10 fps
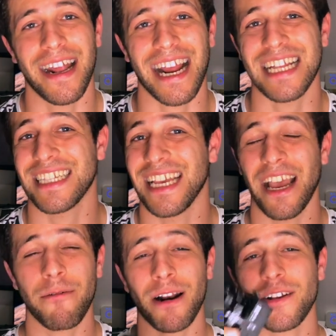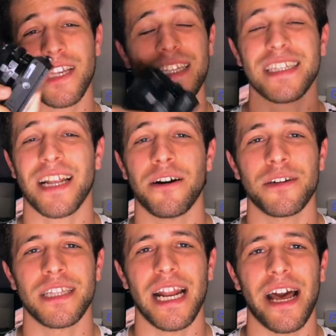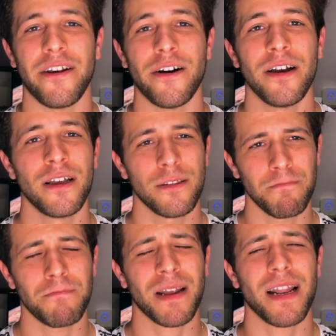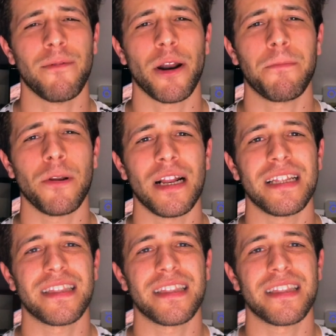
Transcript: E ragazzi, è qualcosa di straordinario parliamone più nel